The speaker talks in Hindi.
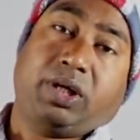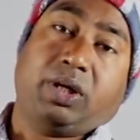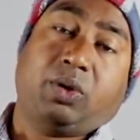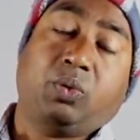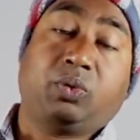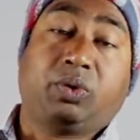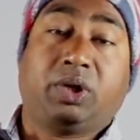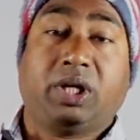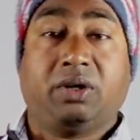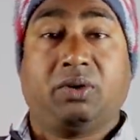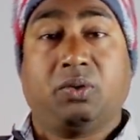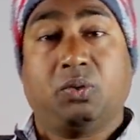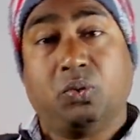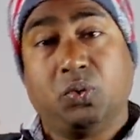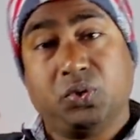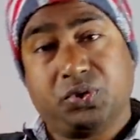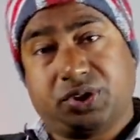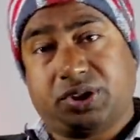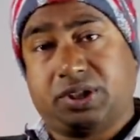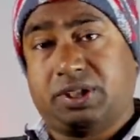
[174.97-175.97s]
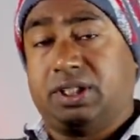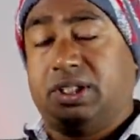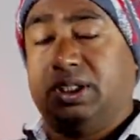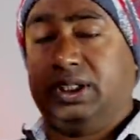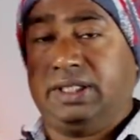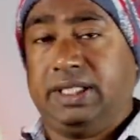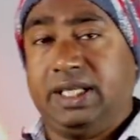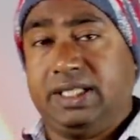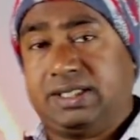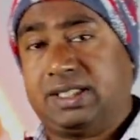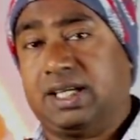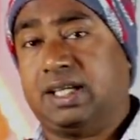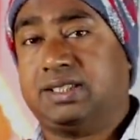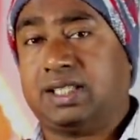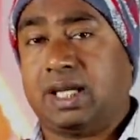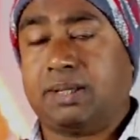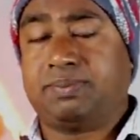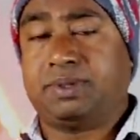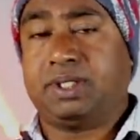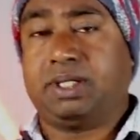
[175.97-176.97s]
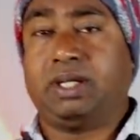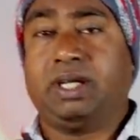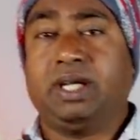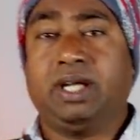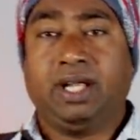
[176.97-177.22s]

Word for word: है उनके उस देश के हिसाब से